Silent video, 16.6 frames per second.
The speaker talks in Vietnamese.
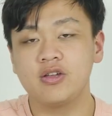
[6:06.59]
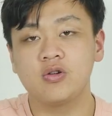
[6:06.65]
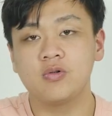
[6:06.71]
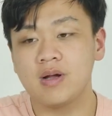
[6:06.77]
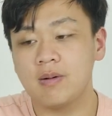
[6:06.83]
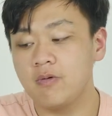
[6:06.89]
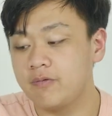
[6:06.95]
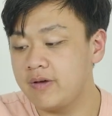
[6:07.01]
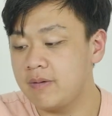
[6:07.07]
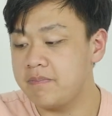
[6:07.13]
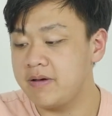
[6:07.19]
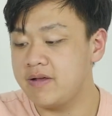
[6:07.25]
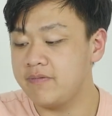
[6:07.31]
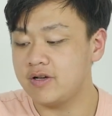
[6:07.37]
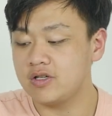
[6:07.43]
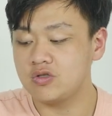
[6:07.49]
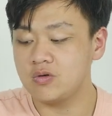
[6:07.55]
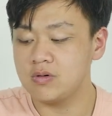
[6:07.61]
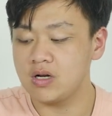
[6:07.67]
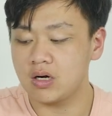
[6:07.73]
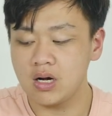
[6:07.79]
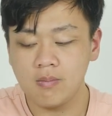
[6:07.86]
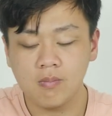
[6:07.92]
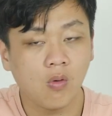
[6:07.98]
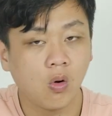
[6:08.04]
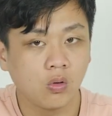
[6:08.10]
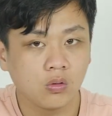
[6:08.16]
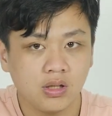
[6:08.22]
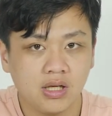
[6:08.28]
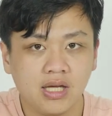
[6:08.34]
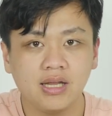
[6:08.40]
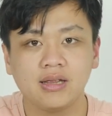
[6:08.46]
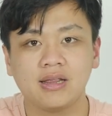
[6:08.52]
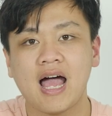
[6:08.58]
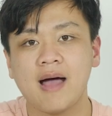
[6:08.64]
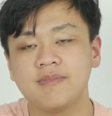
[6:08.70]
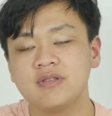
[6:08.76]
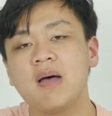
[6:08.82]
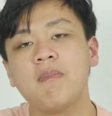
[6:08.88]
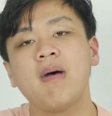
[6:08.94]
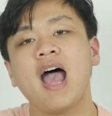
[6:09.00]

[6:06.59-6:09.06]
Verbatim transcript: cho chúng ta một viên pin với dung lượng là bốn nghìn tám trăm